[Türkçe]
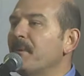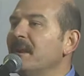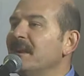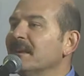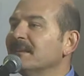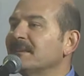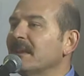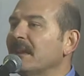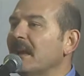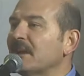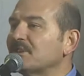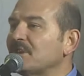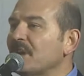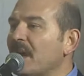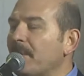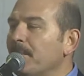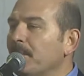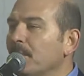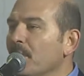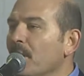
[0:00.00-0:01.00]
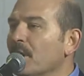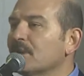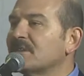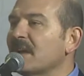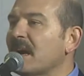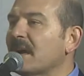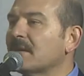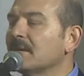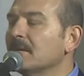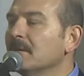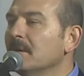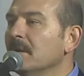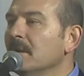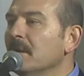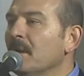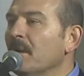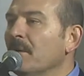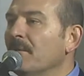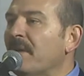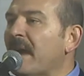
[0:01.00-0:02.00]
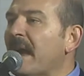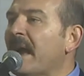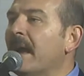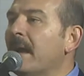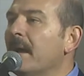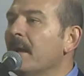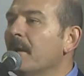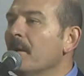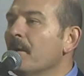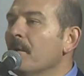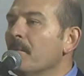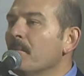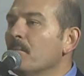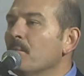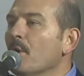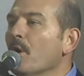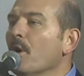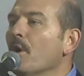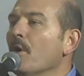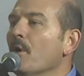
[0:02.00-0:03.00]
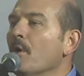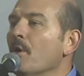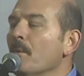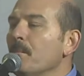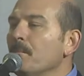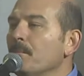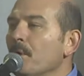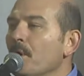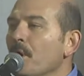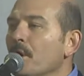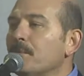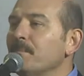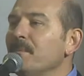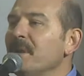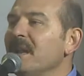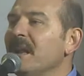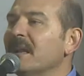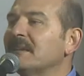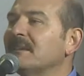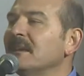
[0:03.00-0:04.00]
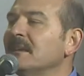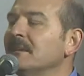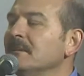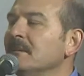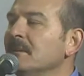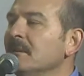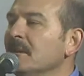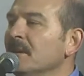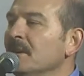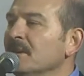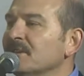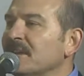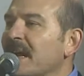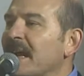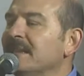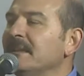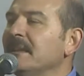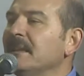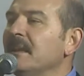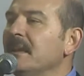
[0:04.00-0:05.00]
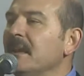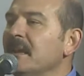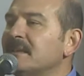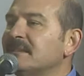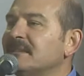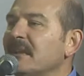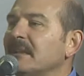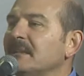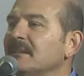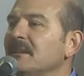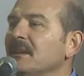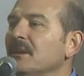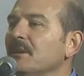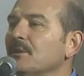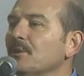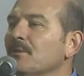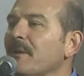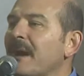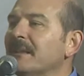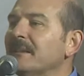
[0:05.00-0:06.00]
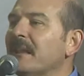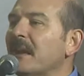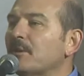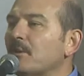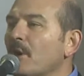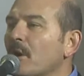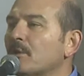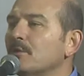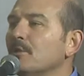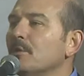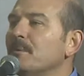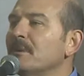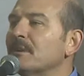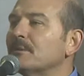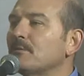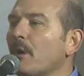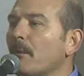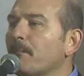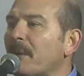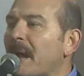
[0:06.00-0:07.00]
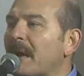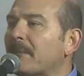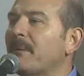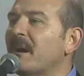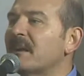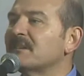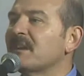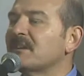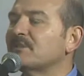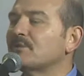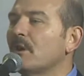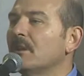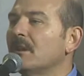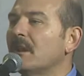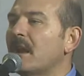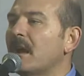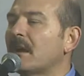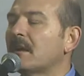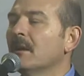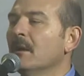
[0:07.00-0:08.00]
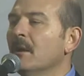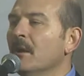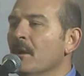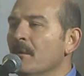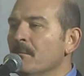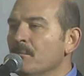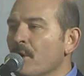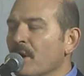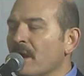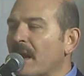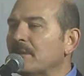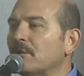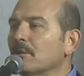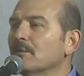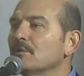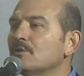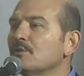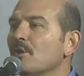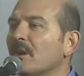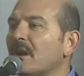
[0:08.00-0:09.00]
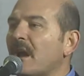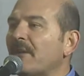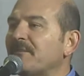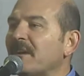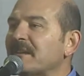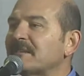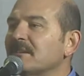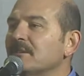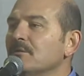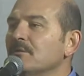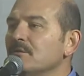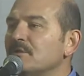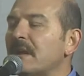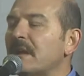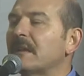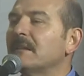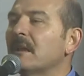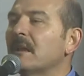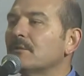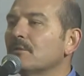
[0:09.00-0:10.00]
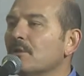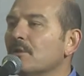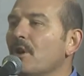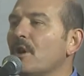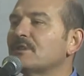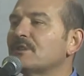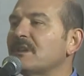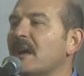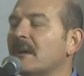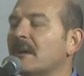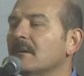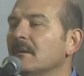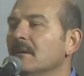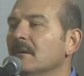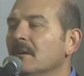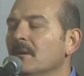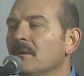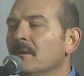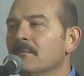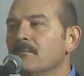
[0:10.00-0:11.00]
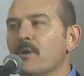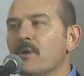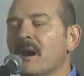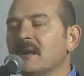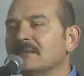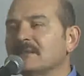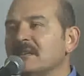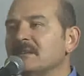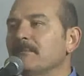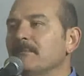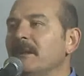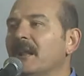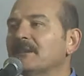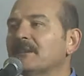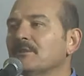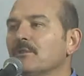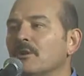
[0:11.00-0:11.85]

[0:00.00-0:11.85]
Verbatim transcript: birlikte yaşayabiliyorsak ve bu büyük milletin kendini hissettiği, güvende gördüğü bir toprak parçası olarak bu Anadolu coğrafyasının üzerinde duruyorsak bu aziz milletin